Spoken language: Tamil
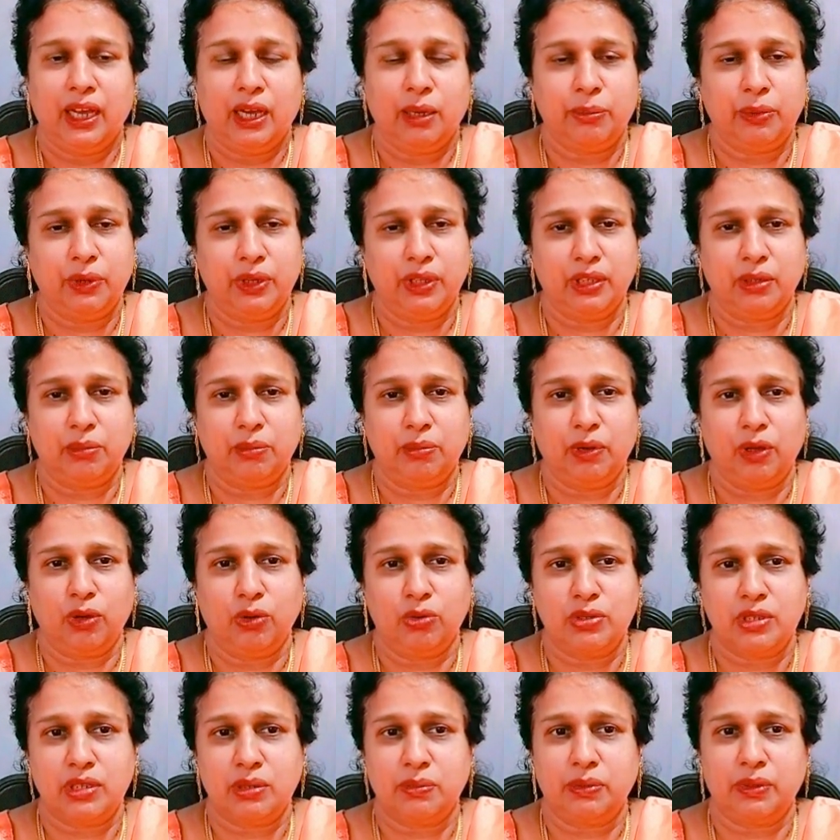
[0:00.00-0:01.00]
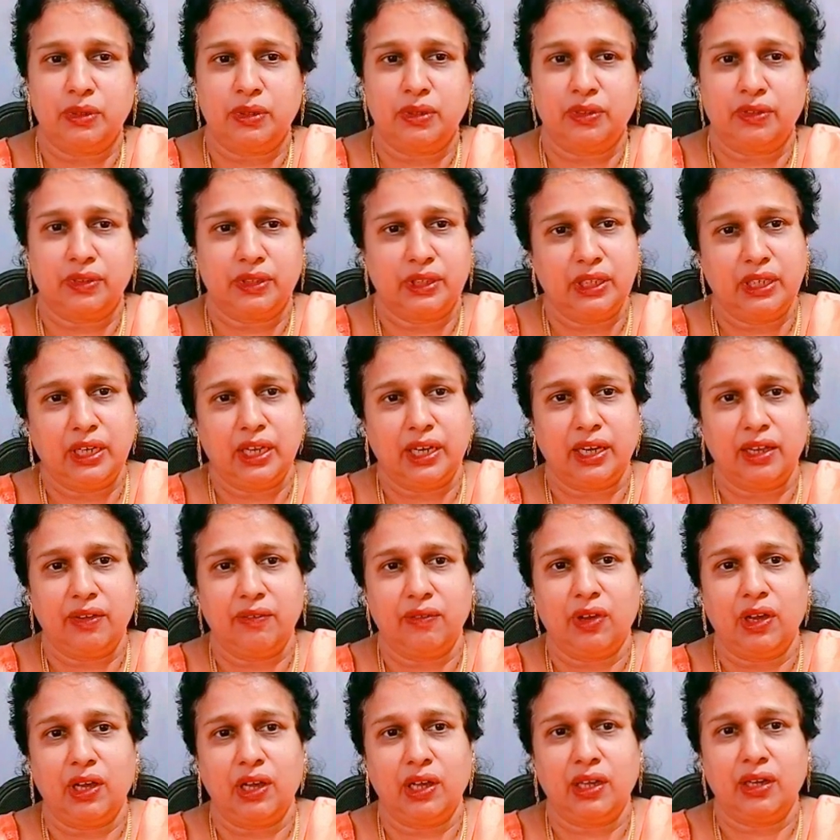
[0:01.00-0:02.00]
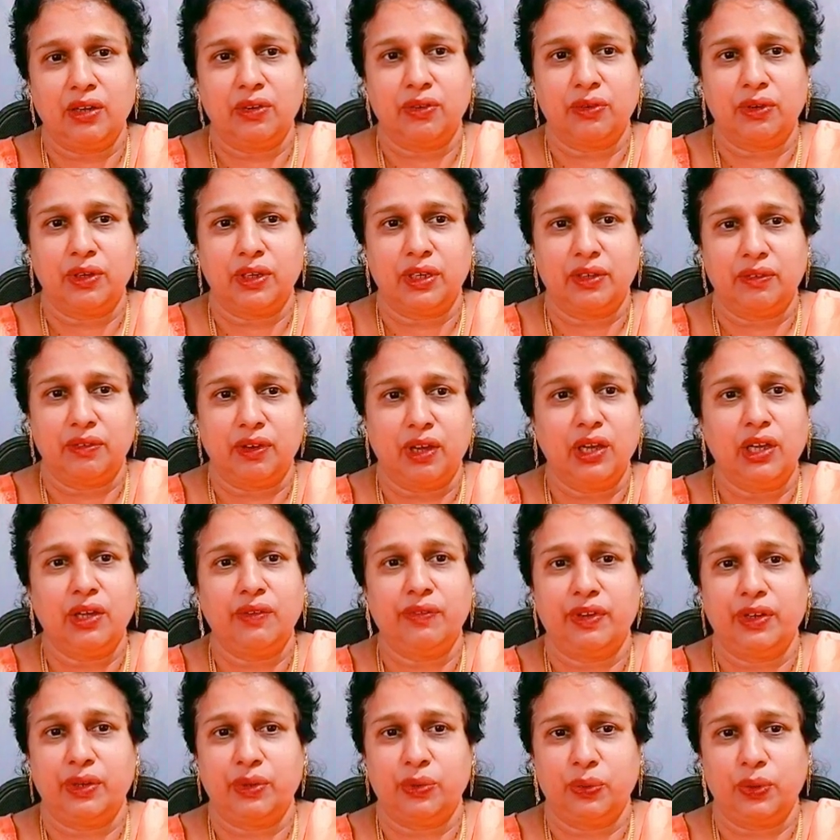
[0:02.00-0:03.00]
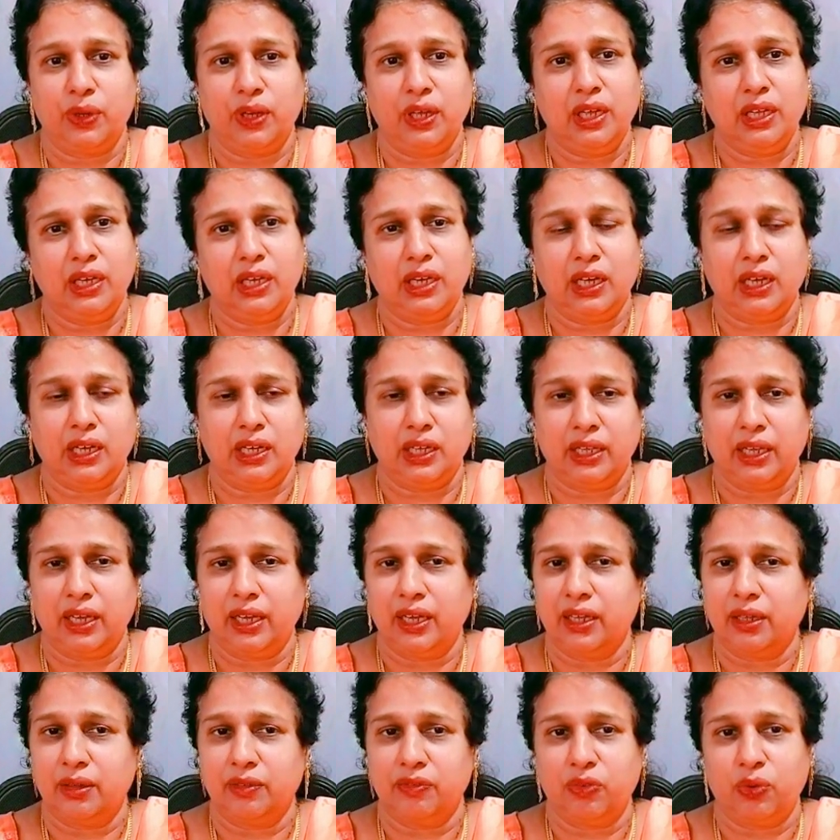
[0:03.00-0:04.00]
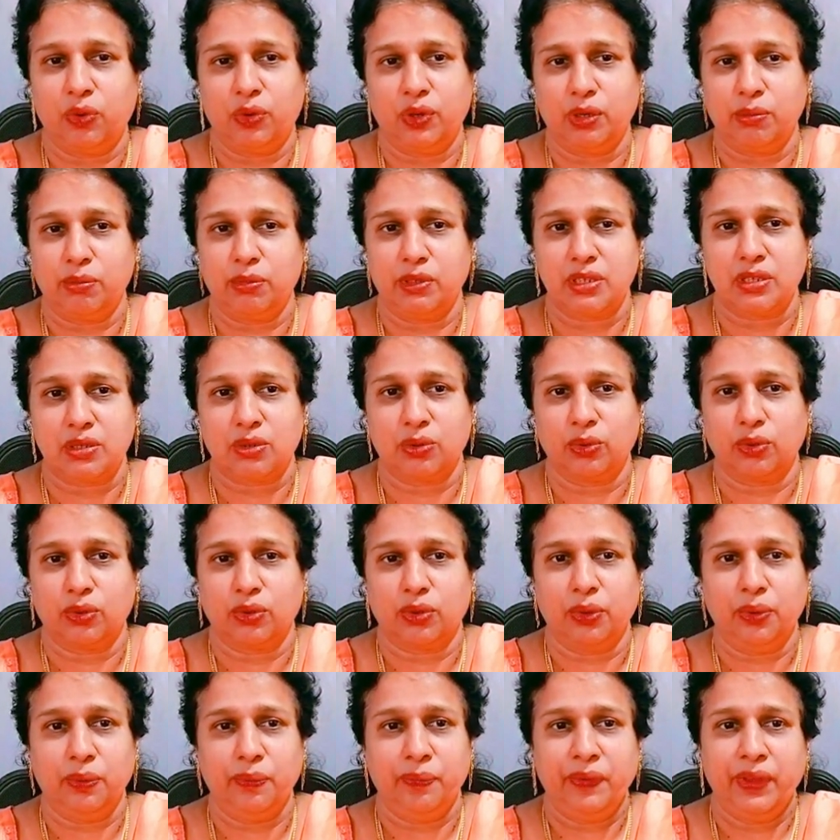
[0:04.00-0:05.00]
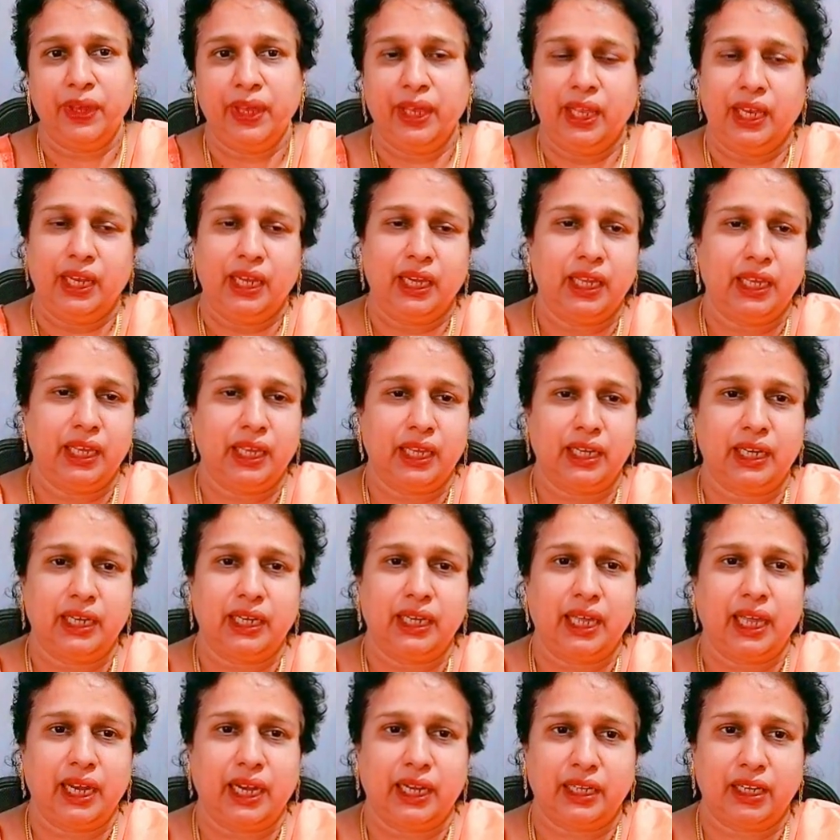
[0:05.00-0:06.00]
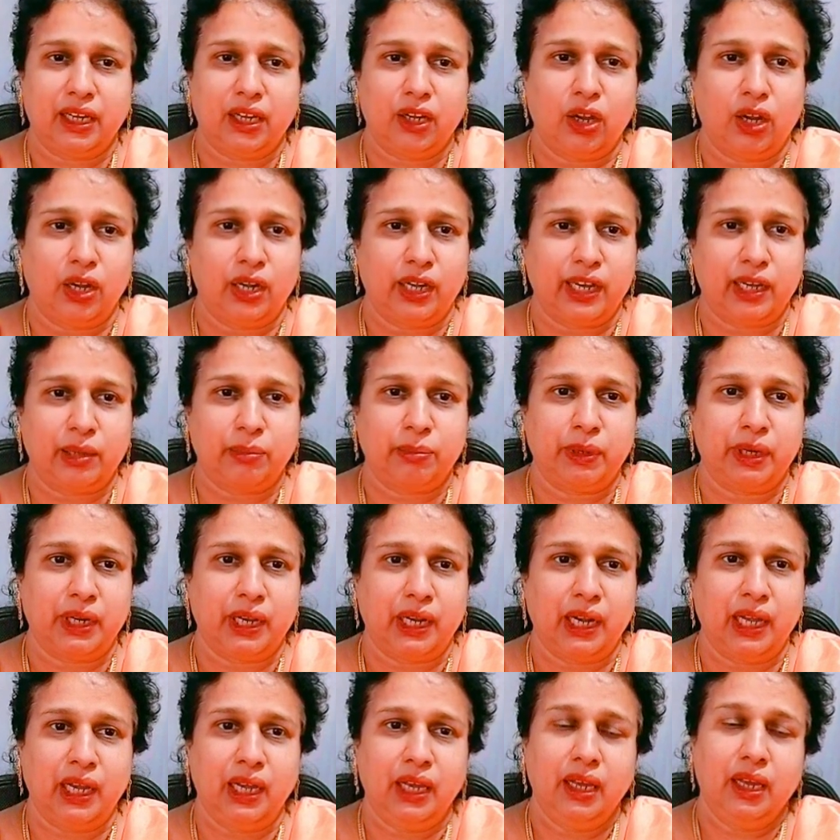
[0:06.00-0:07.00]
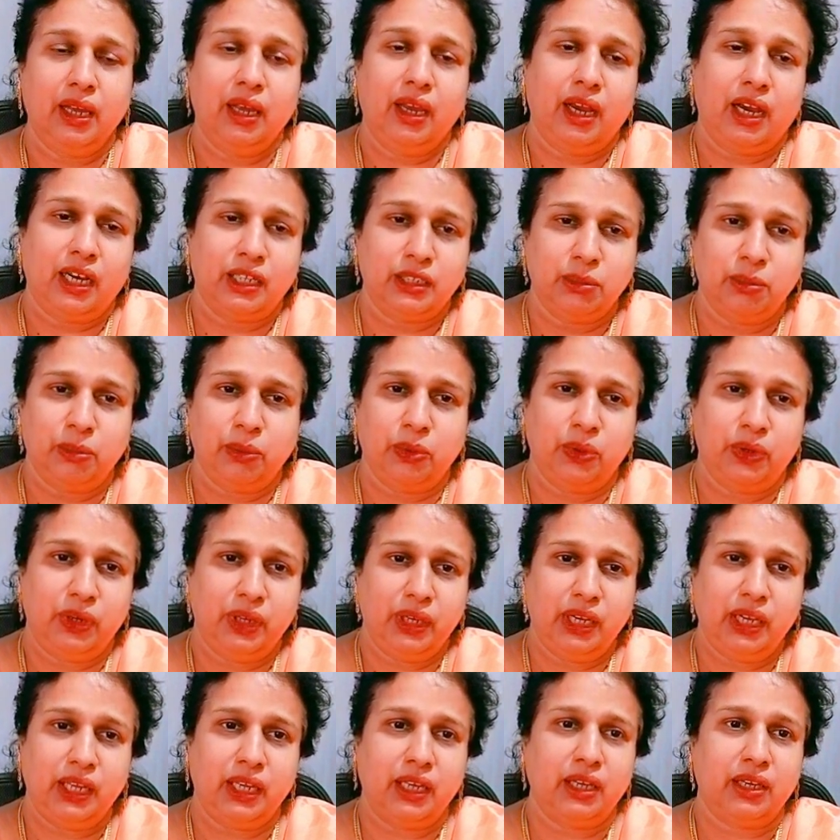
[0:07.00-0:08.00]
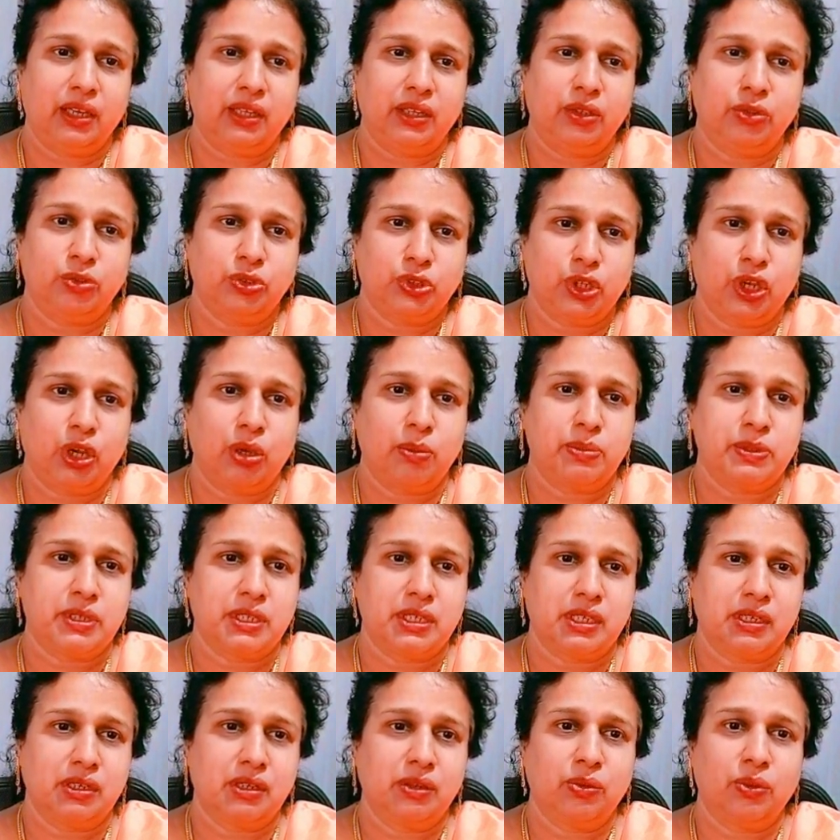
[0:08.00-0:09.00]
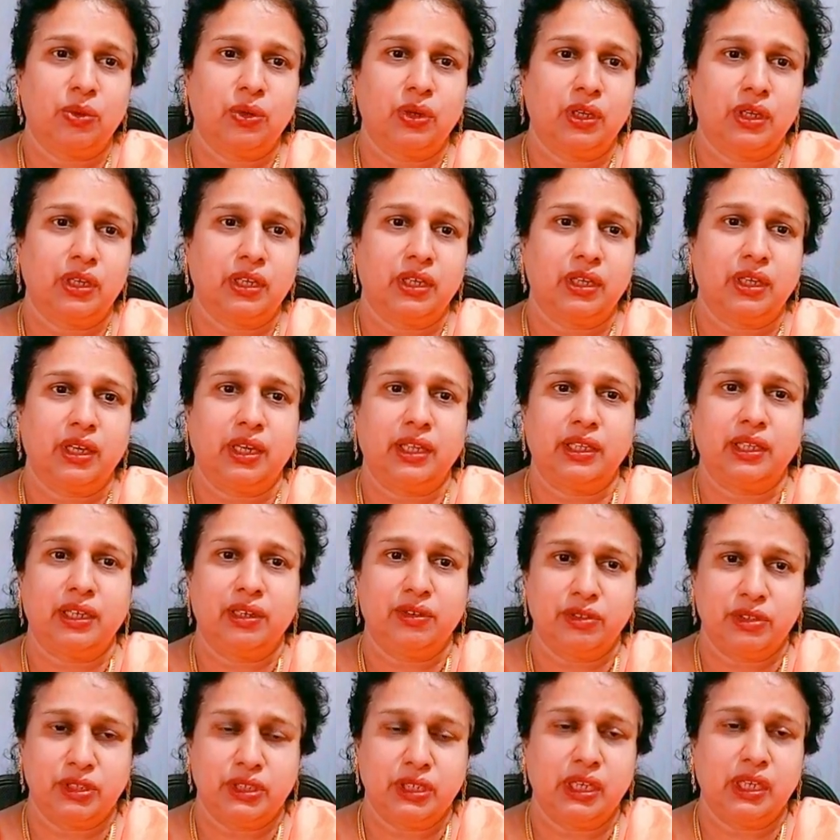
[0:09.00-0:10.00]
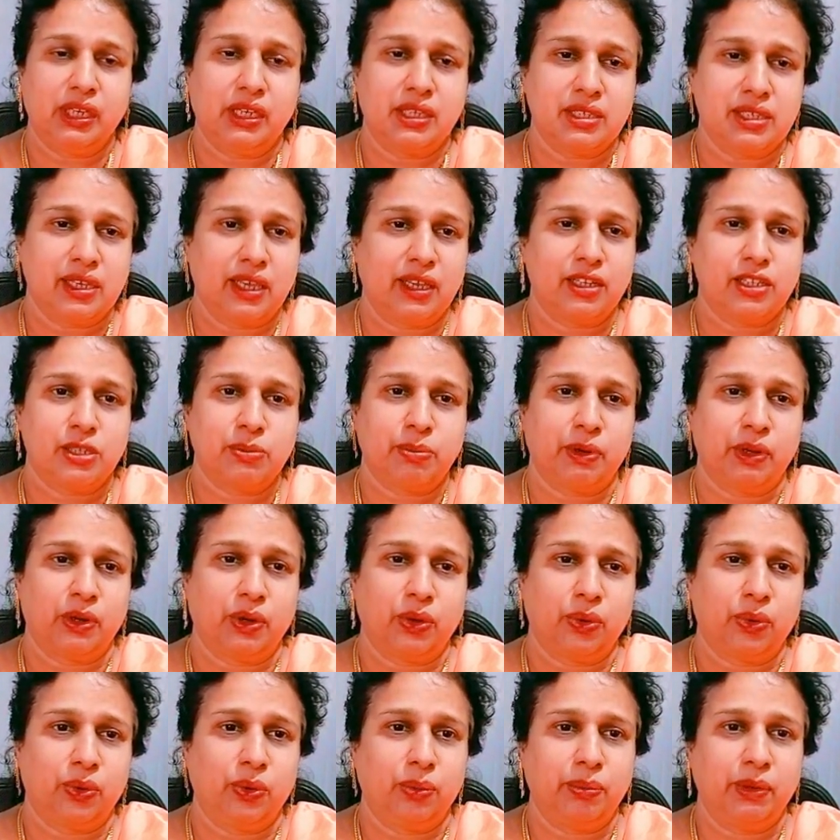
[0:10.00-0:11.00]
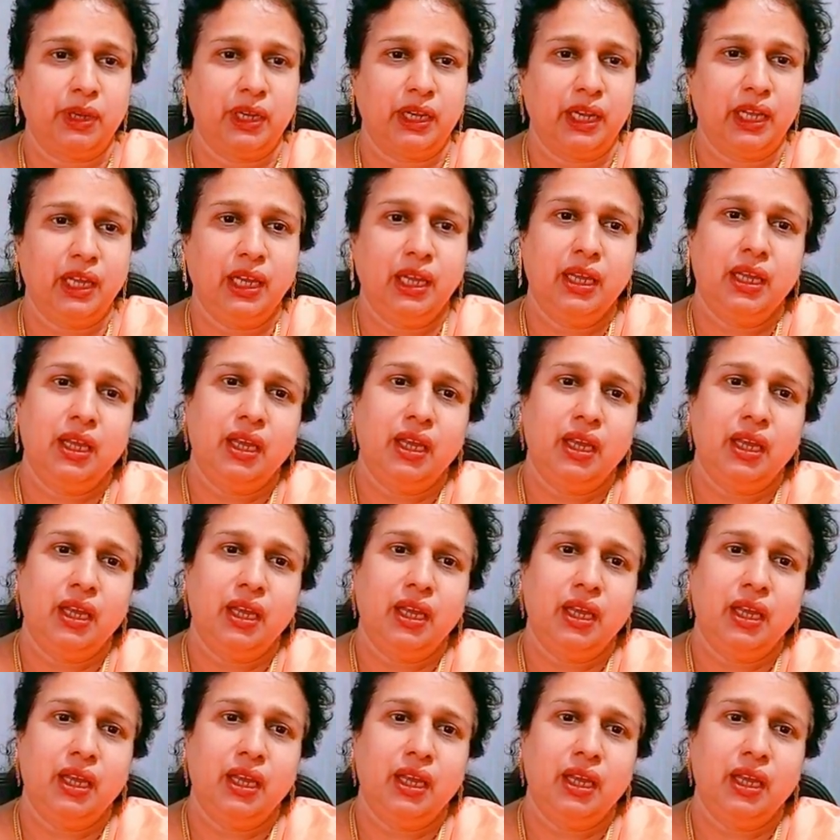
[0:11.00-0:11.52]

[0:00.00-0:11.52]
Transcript: அப்புறம் இந்த ப்ளவுஸை வந்து நிறைய வாங்குகிறவங்க வாங்க வேணும்னா நாங்கள் எங்கள் ஃபோன் நம்பர்ஸ் கொடுக்குறோம் நீங்கள் எங்களை டேரெக்ட் டைரெக்டாக காண்டாக்ட் பண்ணலாம் அதுபோக நீங்கள் எதுவும் ஷாப்ஸு உங்களுக்கு அதில் வச்சு நீங்கள் சேல்ஸ் பண்ணணும் அப்படின்னா